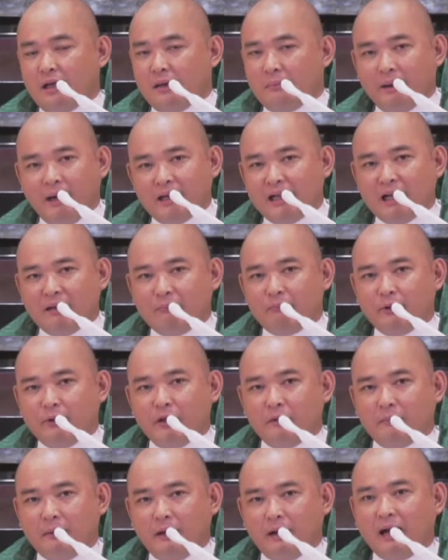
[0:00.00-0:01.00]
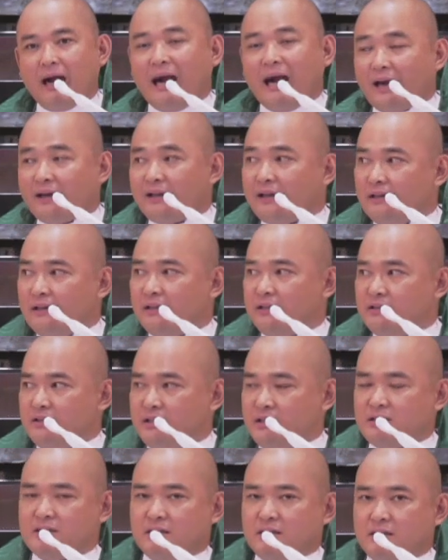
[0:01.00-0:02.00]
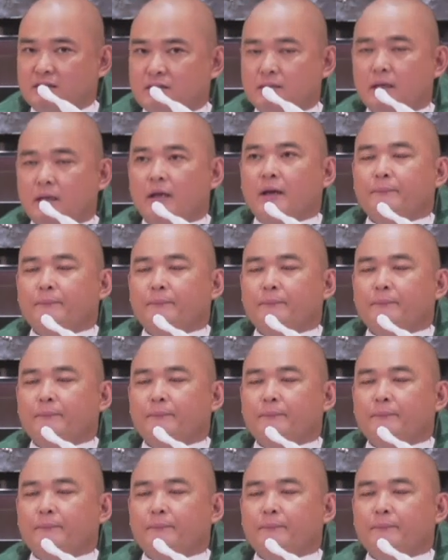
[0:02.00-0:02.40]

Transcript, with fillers: maalala mo yung mga aral ni Jesus.